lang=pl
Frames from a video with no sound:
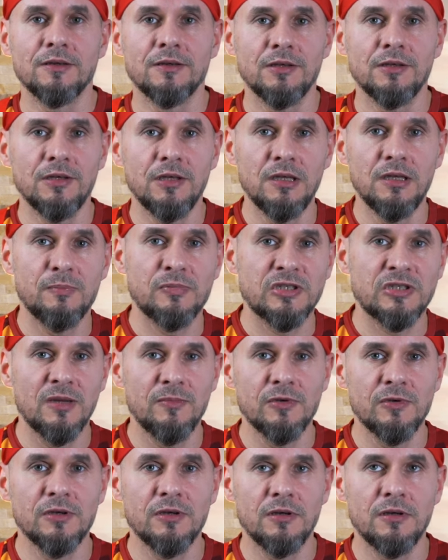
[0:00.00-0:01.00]
i
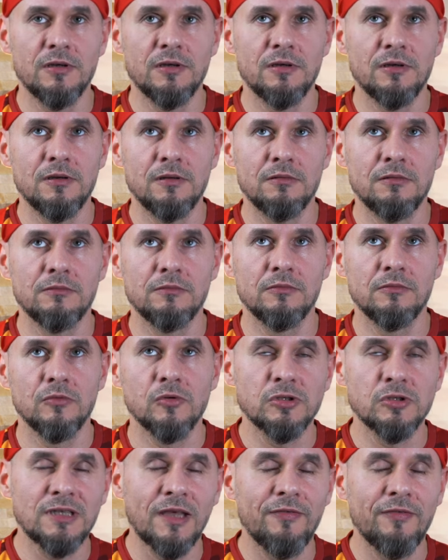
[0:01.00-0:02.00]
przemy- e,
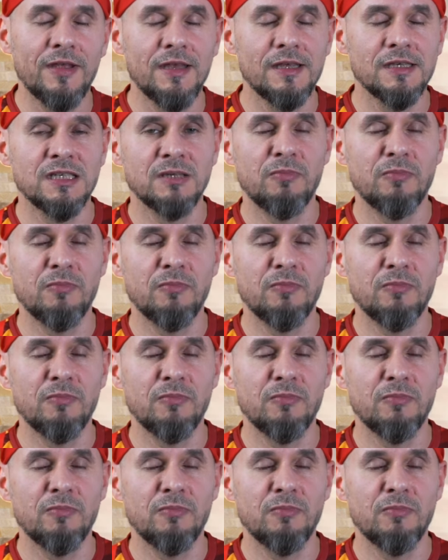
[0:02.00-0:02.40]
ustawienie się